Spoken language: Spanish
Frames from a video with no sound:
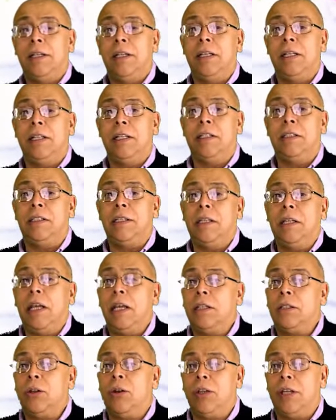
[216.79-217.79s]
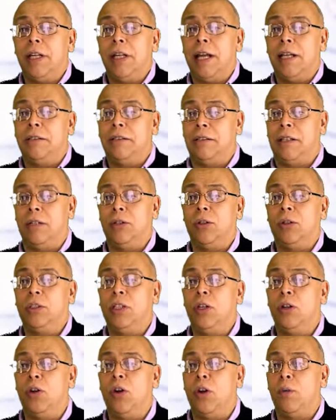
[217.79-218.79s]
Y si esta ordenanza no
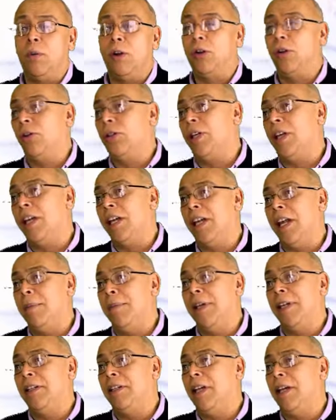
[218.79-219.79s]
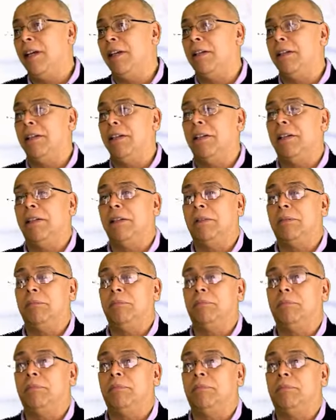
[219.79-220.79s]
se norma, no se reglamenta, eh,
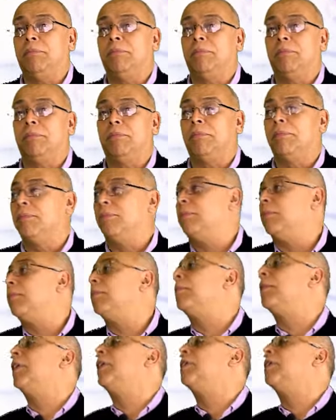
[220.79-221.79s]
como si no estuviera.